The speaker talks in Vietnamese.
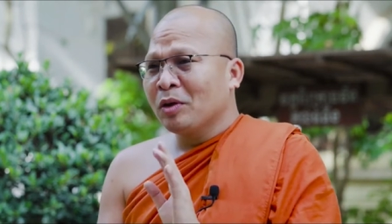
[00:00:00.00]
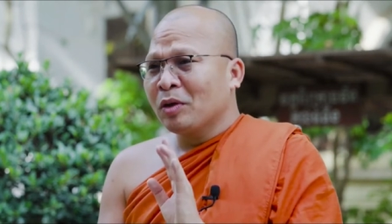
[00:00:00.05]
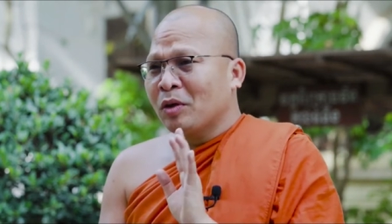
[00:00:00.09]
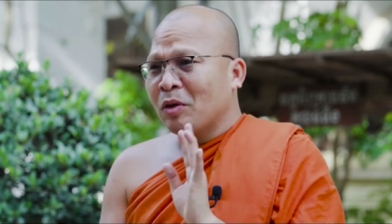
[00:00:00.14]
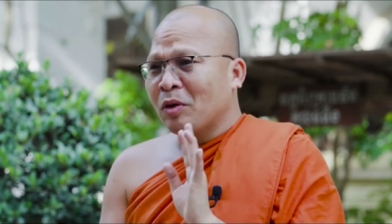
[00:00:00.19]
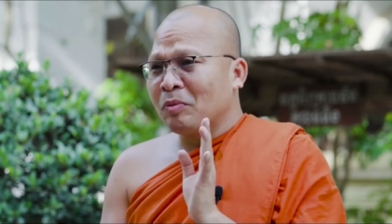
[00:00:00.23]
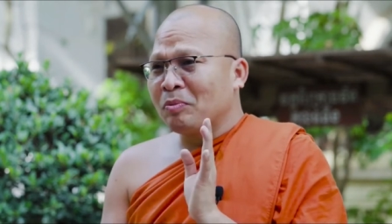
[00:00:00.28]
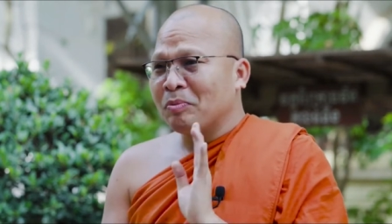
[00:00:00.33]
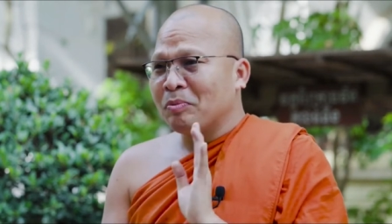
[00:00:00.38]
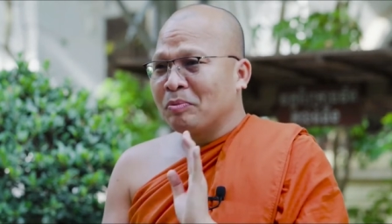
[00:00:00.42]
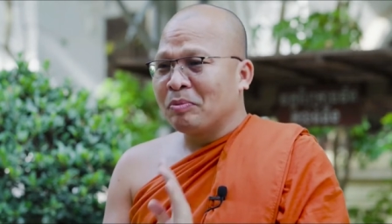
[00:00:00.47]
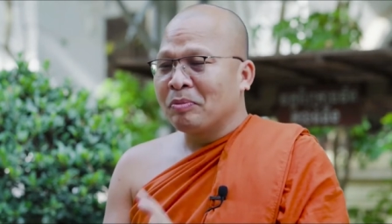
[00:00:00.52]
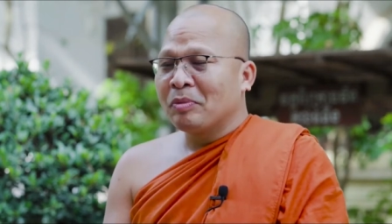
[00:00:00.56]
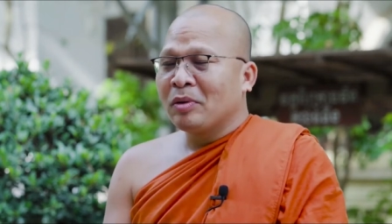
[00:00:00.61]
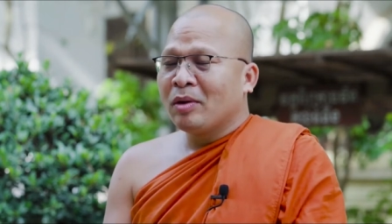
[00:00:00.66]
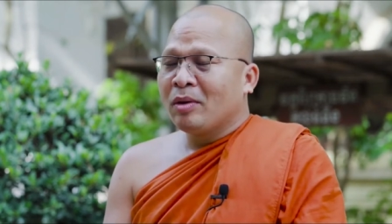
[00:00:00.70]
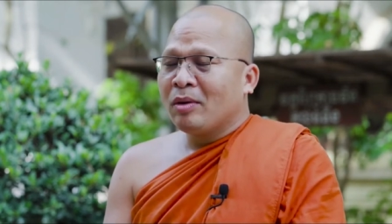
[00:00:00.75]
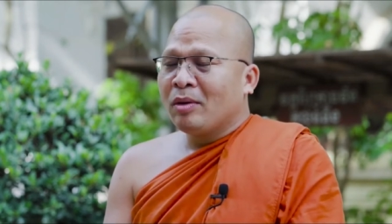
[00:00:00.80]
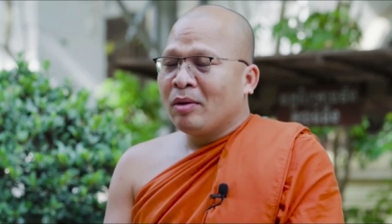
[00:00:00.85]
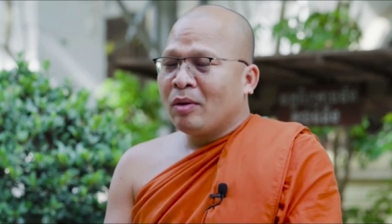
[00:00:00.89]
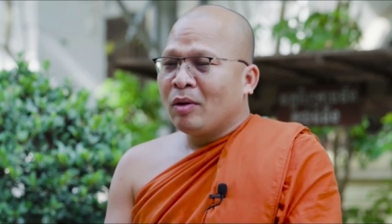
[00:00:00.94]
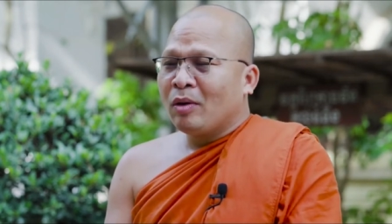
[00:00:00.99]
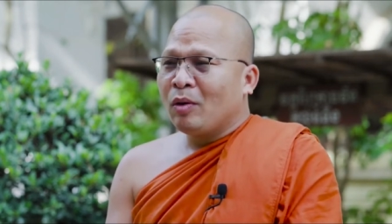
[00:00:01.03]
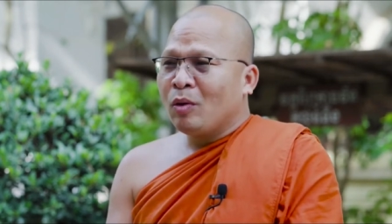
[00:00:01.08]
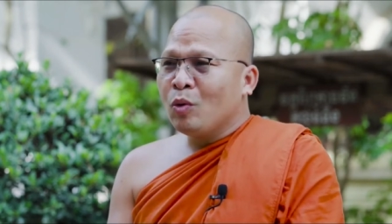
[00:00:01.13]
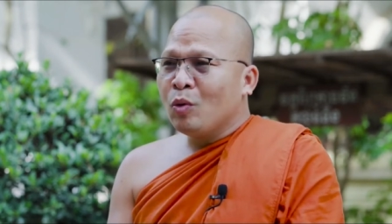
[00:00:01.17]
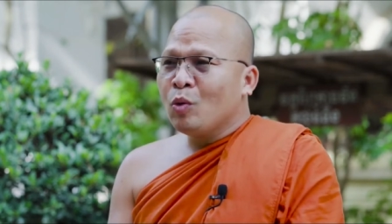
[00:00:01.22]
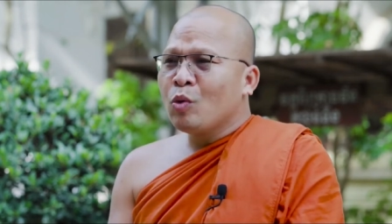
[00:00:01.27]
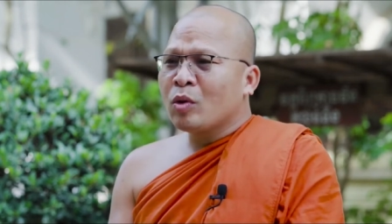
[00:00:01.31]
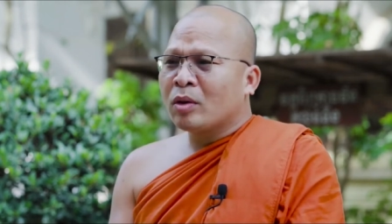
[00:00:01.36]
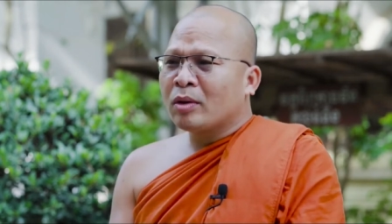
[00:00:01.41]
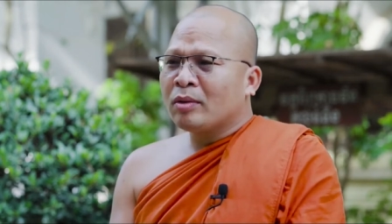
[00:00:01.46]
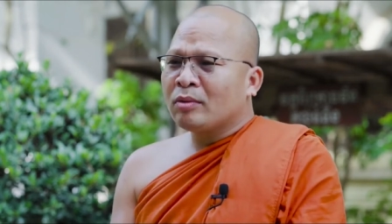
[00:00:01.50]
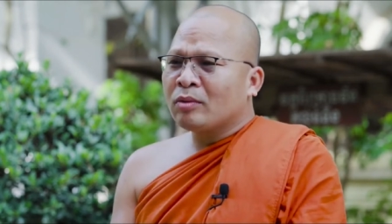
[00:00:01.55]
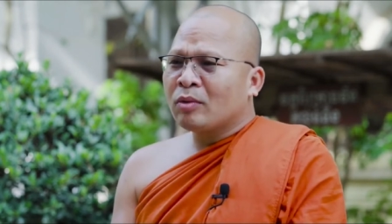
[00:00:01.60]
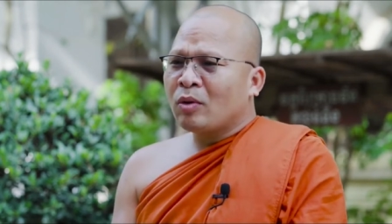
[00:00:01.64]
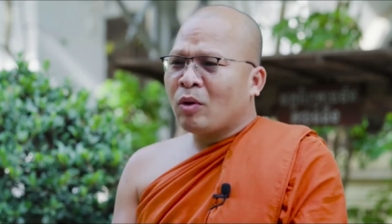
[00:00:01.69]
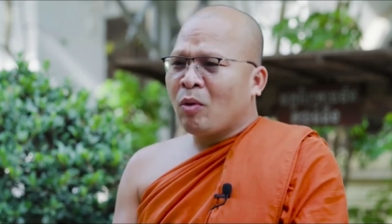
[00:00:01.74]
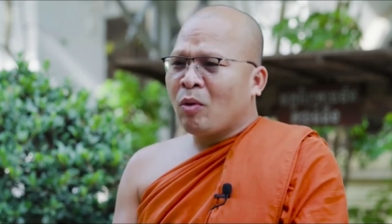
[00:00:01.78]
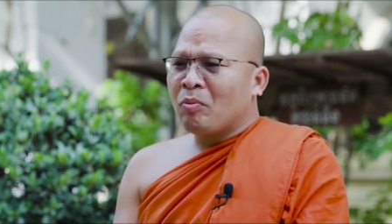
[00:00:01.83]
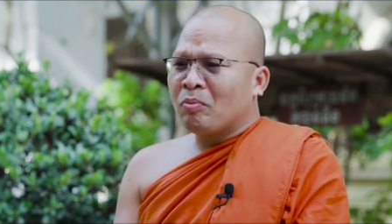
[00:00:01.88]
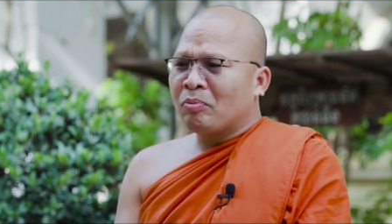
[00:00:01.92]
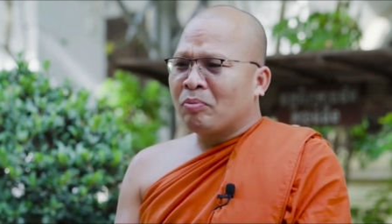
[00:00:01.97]
cùng ụt
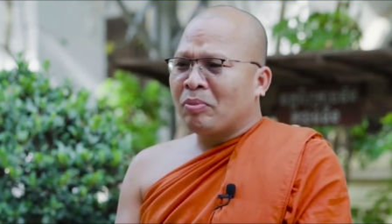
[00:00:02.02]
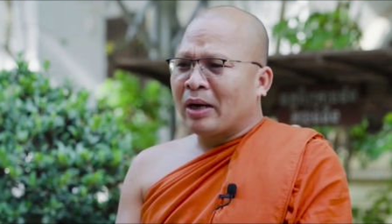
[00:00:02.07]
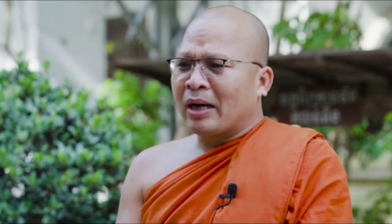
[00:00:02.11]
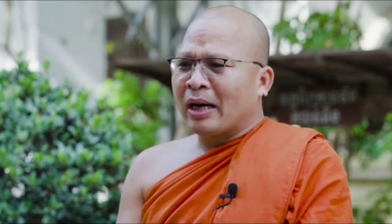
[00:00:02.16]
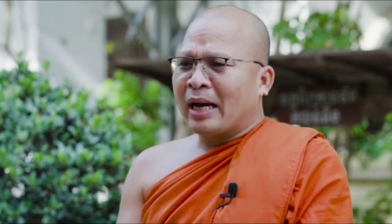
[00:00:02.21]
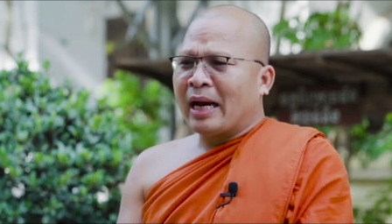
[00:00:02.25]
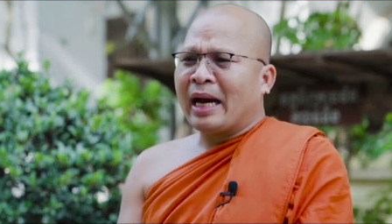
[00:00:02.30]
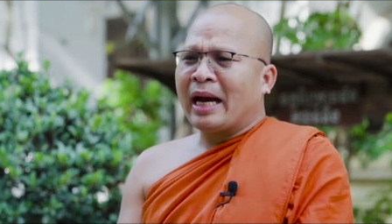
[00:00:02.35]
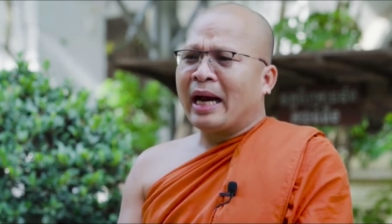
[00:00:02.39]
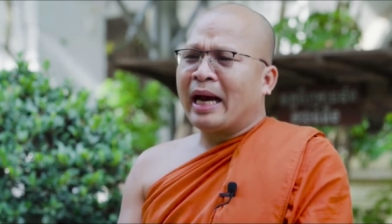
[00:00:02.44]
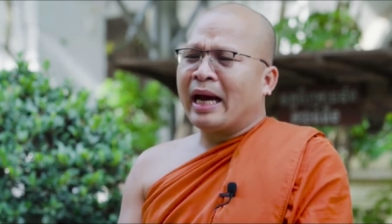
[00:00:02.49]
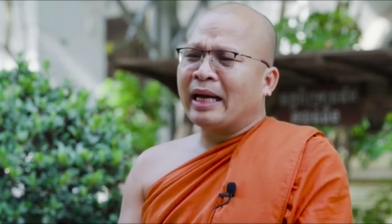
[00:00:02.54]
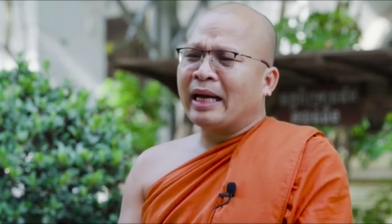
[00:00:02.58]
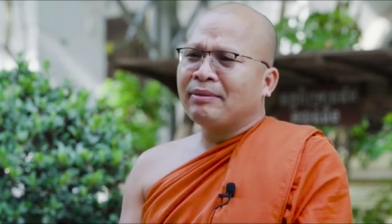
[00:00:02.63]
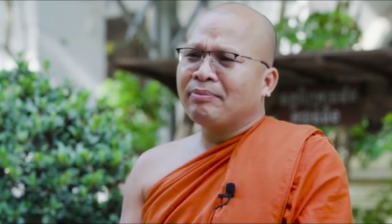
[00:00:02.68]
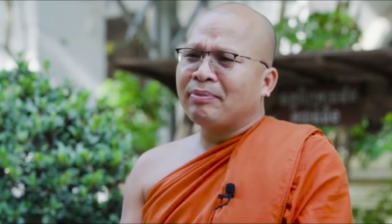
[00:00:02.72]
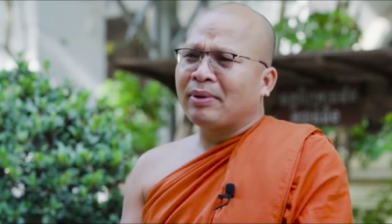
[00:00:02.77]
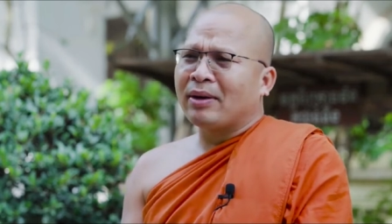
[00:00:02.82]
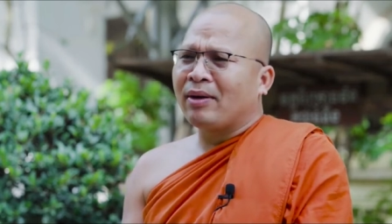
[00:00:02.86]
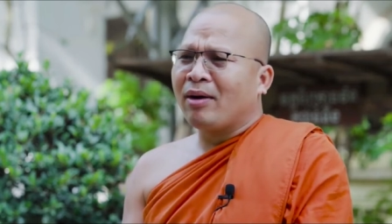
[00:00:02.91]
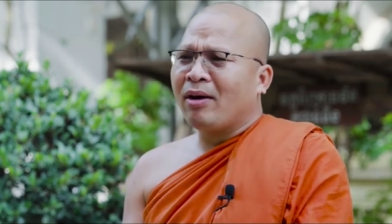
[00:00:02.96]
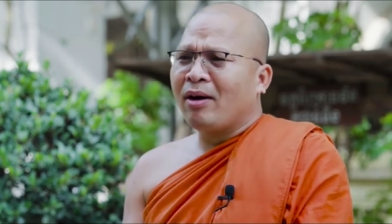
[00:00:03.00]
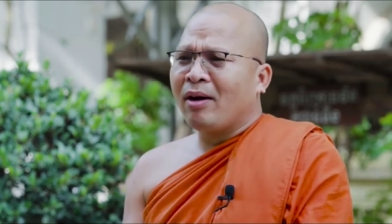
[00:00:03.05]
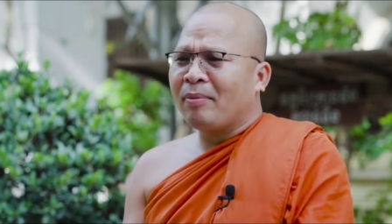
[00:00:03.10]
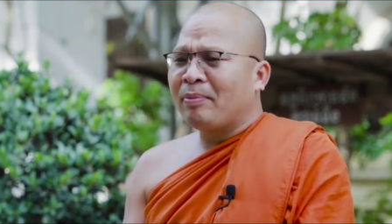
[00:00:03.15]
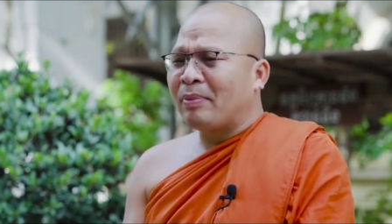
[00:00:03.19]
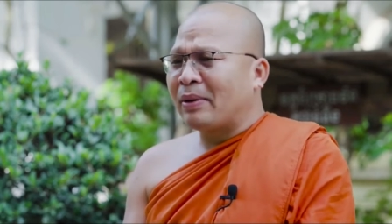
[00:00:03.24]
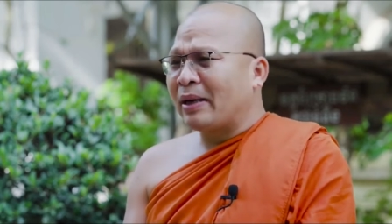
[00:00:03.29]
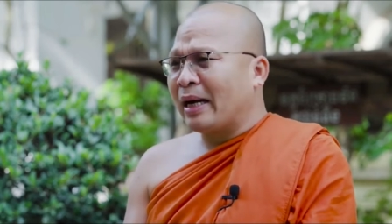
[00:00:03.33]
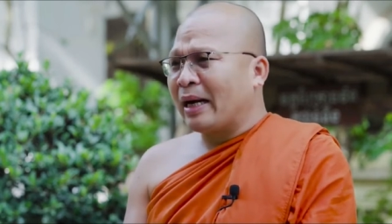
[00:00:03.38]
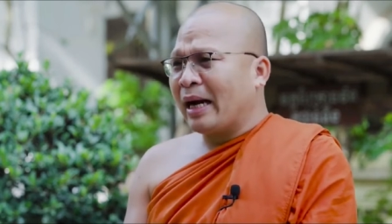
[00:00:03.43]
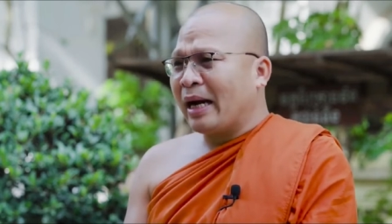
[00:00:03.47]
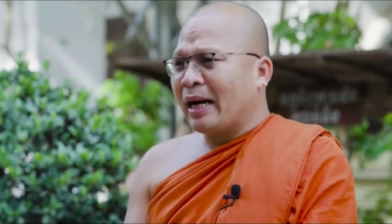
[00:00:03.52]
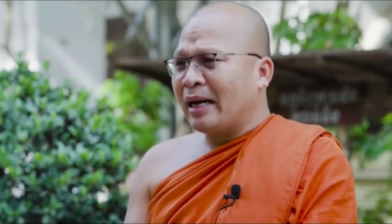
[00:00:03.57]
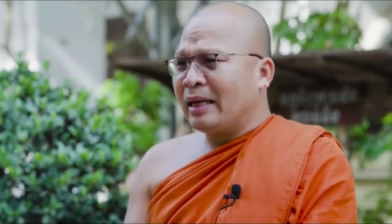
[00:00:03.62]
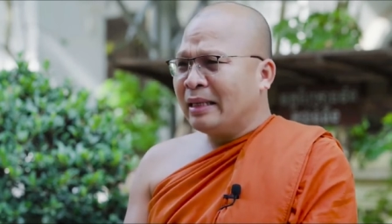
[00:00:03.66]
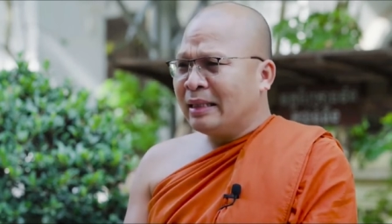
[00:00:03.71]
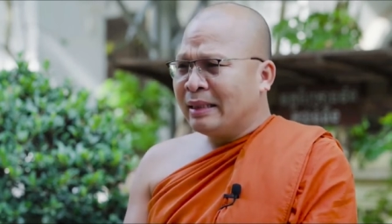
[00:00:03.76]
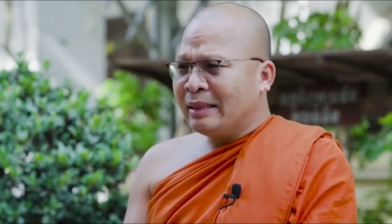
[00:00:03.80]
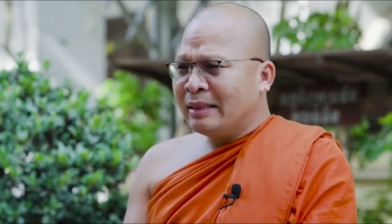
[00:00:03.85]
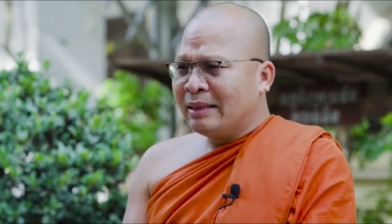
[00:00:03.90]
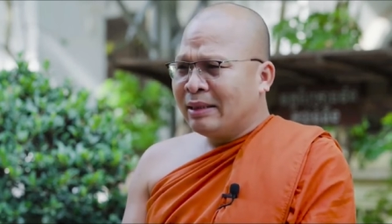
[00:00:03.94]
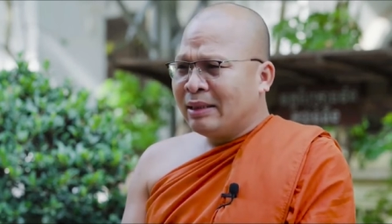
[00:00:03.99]
cùng bằng hai bằng ho bằng
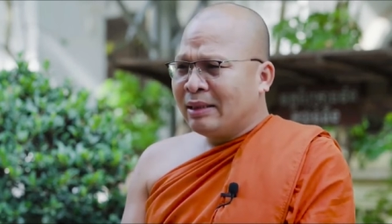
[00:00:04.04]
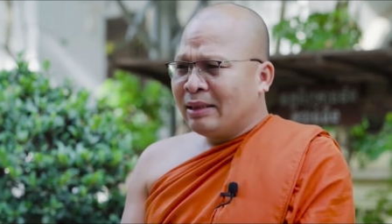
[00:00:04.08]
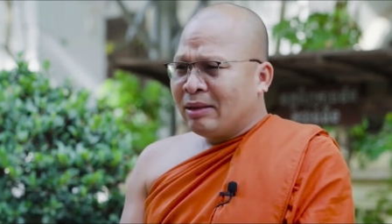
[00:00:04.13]
hao